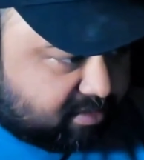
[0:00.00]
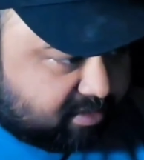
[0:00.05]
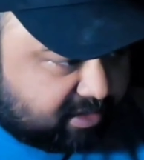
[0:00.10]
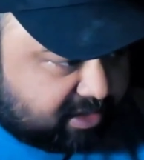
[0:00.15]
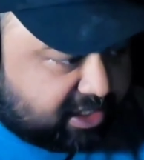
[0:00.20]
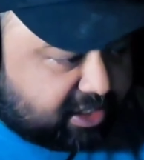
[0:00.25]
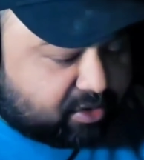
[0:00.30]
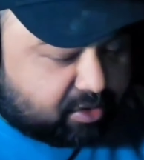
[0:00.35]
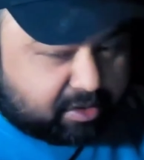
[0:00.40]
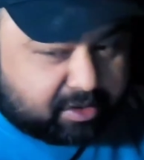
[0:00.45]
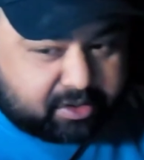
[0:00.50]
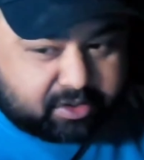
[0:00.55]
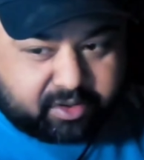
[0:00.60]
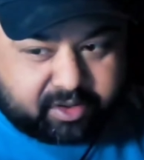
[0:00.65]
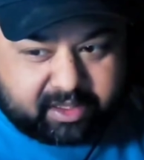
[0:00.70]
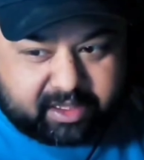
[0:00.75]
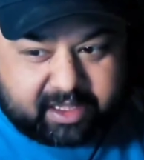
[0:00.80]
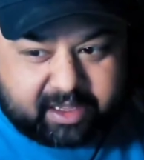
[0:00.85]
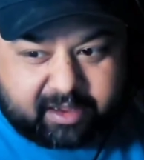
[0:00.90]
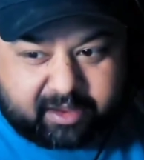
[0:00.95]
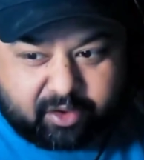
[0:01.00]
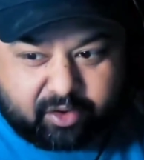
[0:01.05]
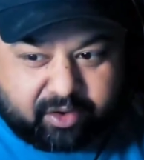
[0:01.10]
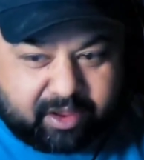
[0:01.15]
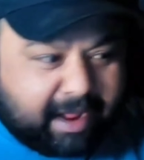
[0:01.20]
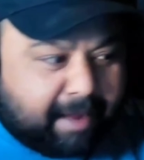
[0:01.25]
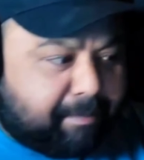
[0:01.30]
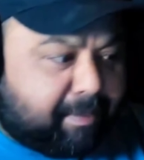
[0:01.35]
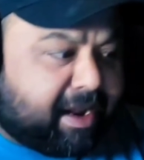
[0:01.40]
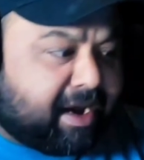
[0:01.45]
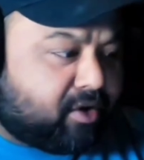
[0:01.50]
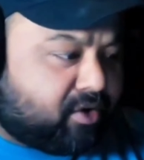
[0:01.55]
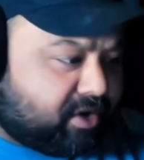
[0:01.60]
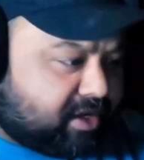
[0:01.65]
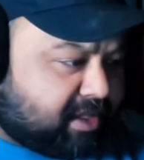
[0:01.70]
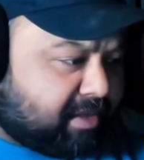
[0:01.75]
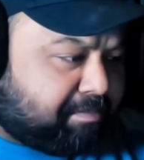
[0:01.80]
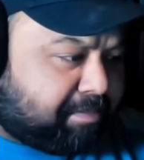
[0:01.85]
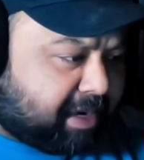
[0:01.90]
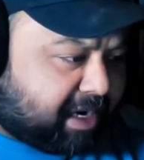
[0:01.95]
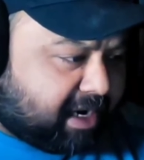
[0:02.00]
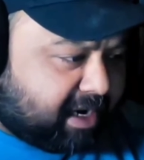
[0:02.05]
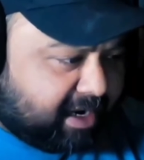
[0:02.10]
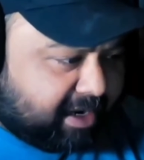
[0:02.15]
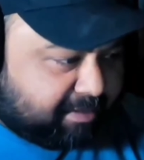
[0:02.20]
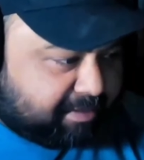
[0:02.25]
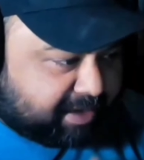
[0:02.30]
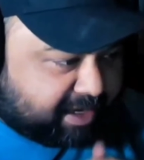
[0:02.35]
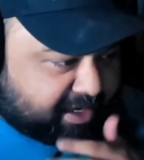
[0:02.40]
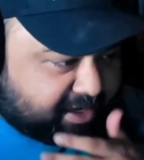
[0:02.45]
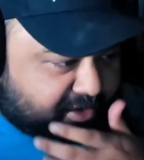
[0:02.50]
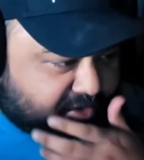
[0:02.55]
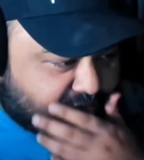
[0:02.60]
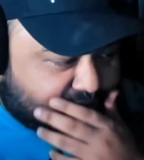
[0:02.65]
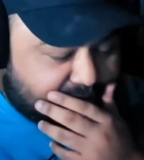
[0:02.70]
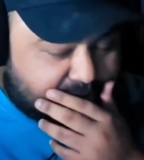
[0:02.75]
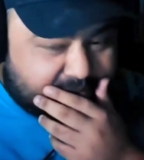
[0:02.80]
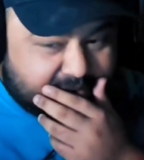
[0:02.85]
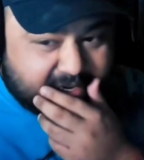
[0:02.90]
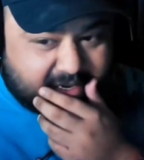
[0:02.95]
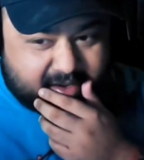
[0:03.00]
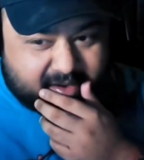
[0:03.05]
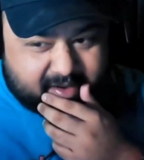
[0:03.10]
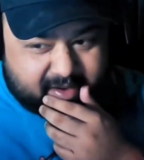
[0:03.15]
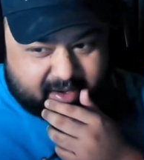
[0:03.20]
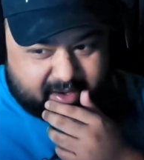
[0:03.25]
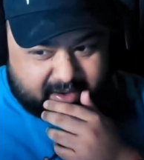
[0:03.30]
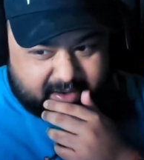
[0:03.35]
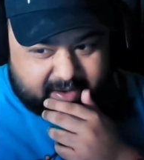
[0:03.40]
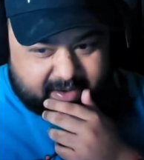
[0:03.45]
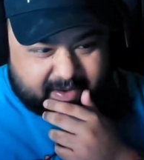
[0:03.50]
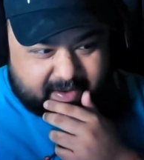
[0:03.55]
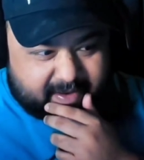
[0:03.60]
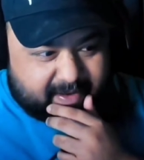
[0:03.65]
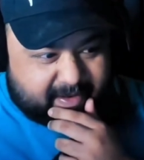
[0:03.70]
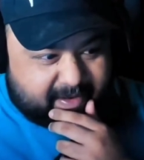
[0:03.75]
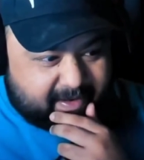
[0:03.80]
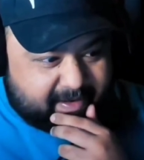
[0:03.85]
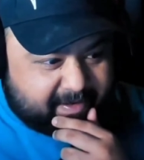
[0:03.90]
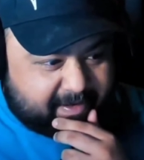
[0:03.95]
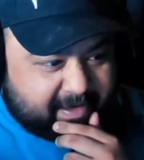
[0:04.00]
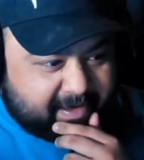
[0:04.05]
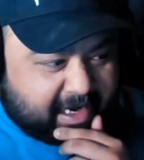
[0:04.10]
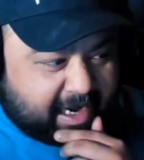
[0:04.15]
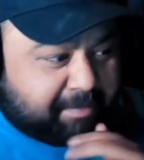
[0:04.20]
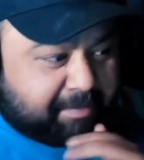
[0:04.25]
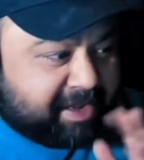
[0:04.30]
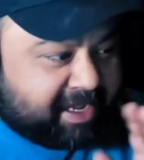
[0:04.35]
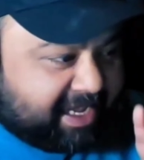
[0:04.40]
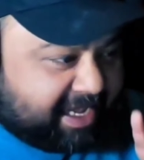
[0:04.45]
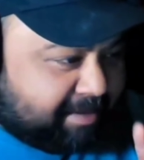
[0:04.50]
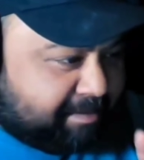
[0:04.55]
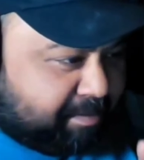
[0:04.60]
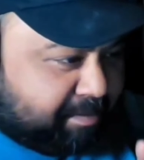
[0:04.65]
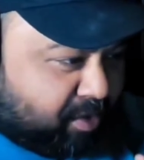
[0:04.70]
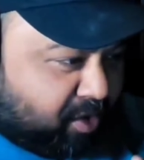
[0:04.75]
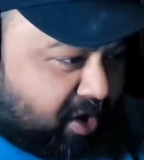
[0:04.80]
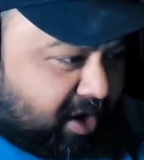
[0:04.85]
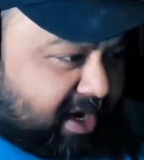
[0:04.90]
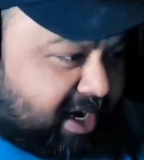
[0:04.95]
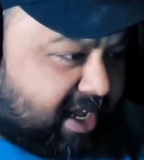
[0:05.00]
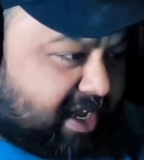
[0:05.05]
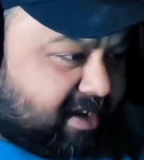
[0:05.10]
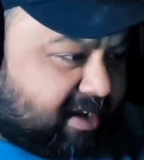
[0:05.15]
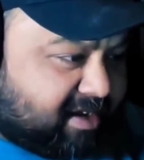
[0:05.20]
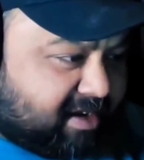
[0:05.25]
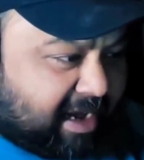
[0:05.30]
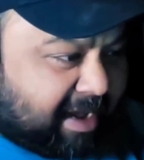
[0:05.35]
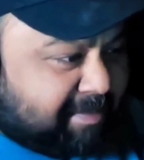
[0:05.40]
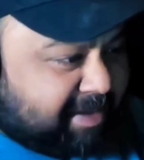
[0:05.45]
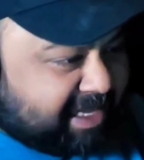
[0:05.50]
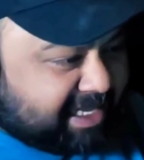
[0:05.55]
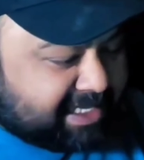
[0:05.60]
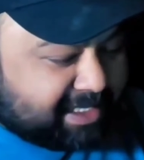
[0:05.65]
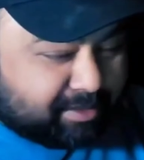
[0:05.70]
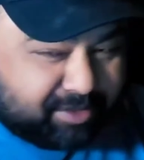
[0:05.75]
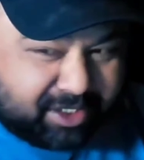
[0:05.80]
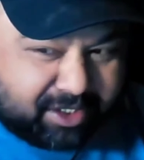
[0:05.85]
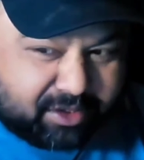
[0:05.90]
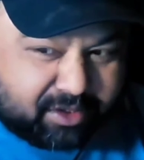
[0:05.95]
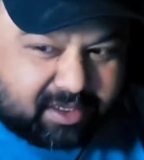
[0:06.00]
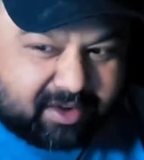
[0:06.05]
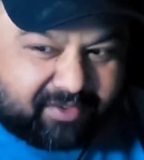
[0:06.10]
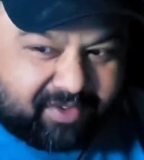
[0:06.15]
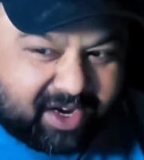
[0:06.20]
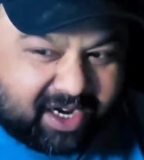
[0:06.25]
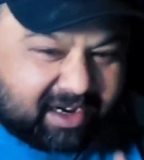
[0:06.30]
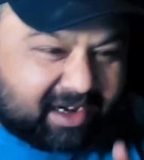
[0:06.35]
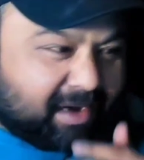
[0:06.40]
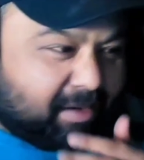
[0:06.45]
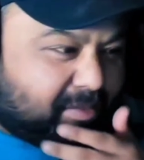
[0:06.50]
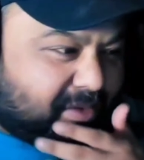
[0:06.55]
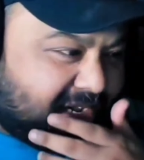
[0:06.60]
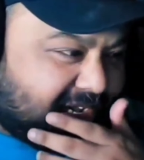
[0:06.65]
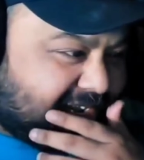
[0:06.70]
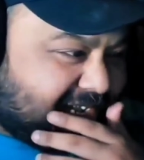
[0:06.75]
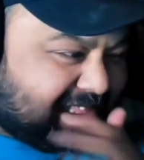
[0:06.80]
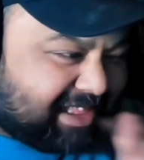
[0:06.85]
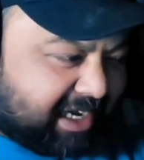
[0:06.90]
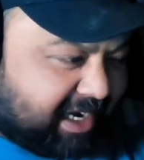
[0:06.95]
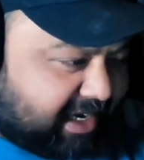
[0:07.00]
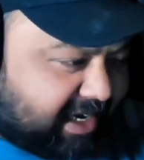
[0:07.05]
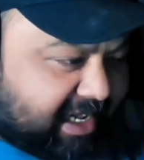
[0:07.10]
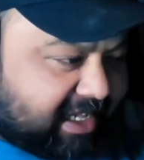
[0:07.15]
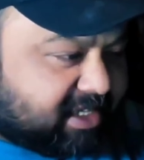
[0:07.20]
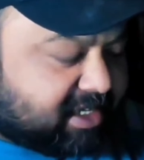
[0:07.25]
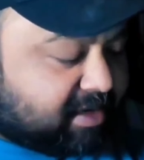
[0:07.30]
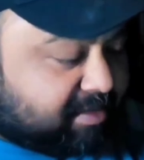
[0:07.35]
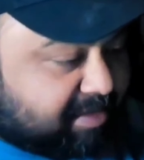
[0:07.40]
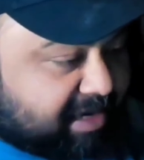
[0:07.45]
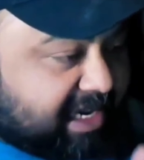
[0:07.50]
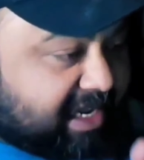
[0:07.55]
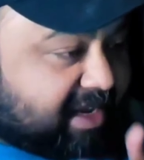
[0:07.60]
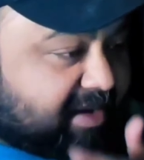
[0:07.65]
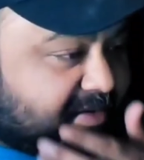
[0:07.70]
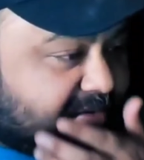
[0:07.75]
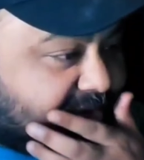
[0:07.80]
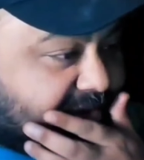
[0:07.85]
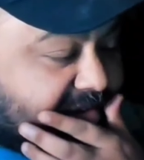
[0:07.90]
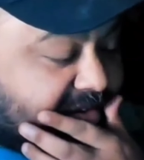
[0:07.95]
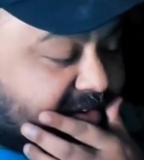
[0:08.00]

चीज़ों की जरूरत है क्योंकि आप एल्गोरिदम पकड़ नहीं पा रहे यूट्यूब का अभी गेम ब्लॉक्ड है अभी ये सब चीज़ों से फ़र्क नहीं पड़ेगा इतनी अटेंशन मिलेगी उन्हें